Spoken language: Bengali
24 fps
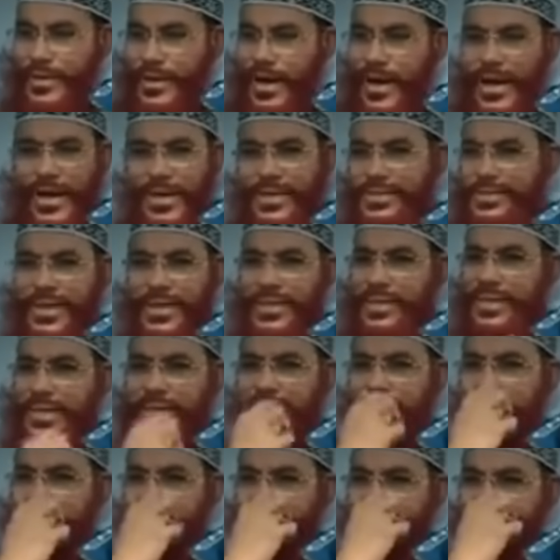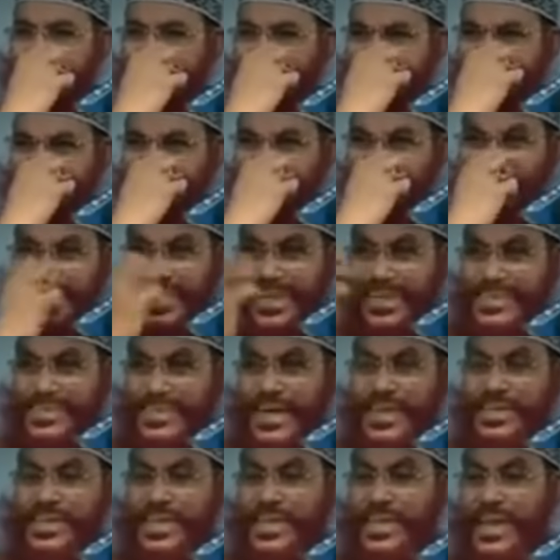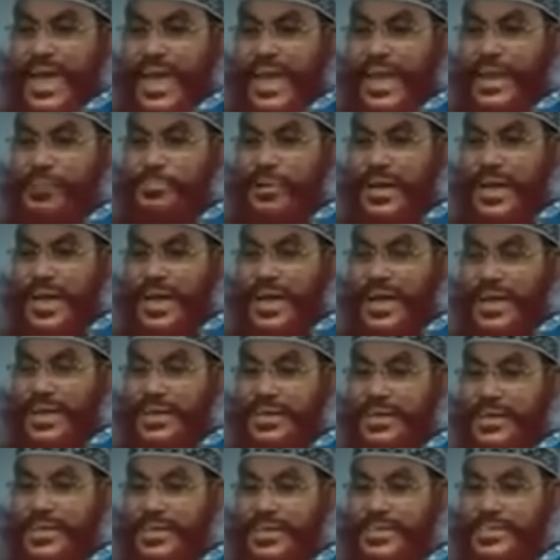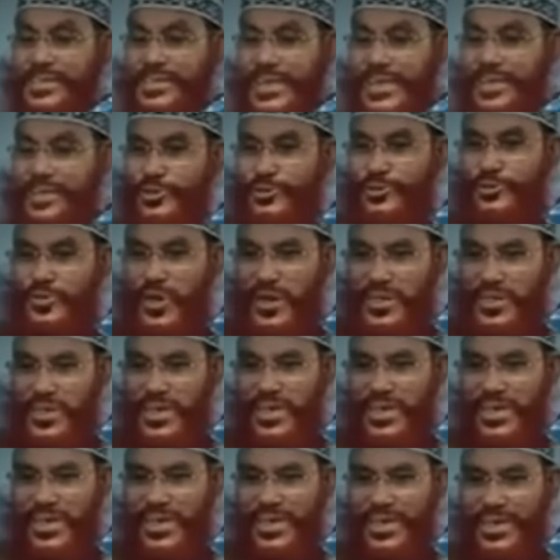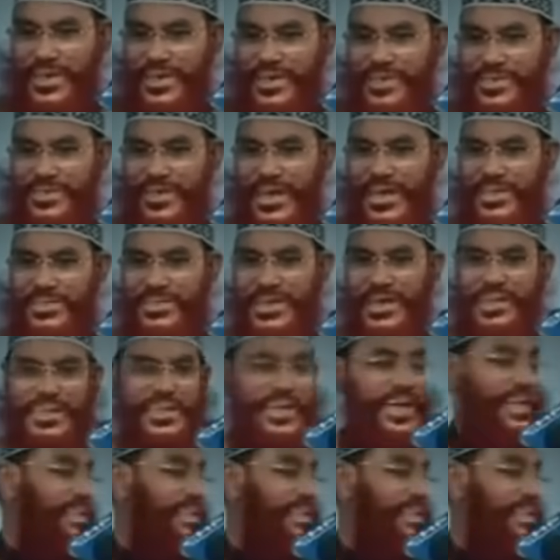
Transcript: আহারে জাতি যেই জাতিরে আল্লাহ বানালেন শ্রেষ্ঠ জাতি সেই জাতি